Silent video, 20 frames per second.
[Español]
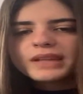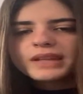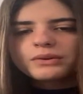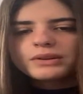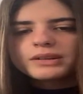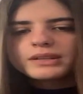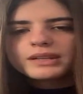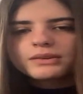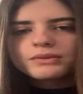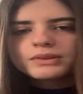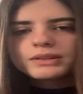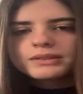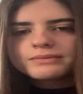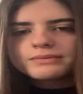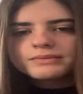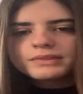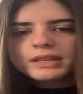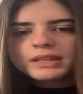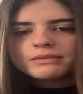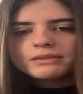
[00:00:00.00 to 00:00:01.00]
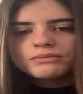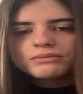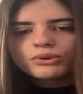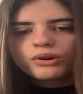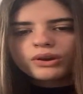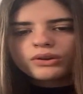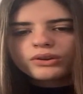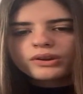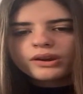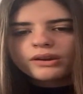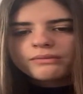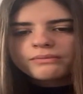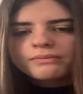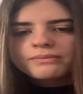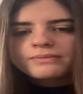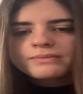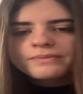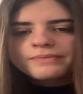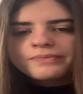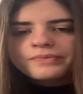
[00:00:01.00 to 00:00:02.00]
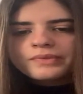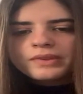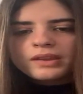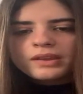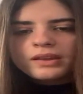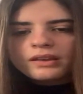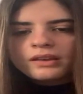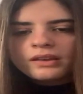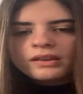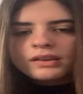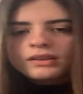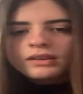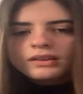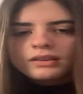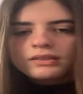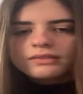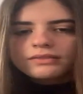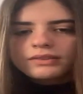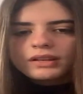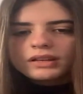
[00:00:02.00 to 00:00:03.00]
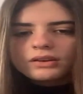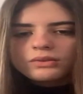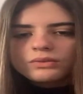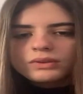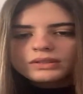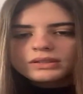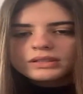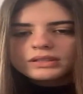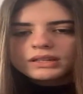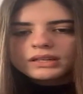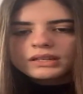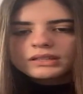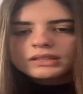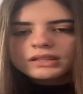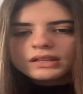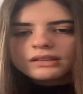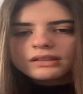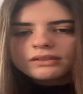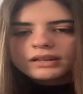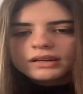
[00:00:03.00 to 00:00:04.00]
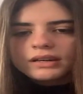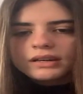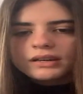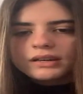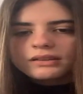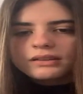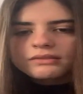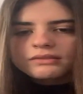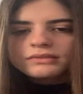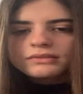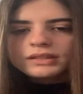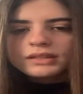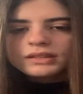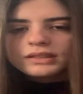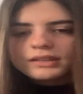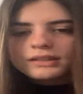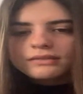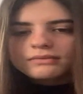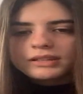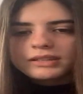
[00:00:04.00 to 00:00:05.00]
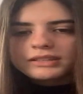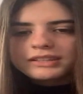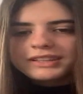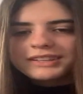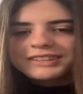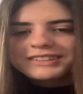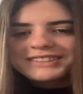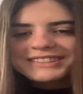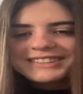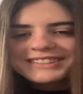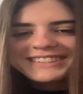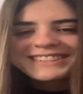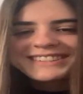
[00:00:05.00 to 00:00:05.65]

Da igual, da igual, que me pongo a llorar. Me a las cuentas y se le banearán. Están advertidas.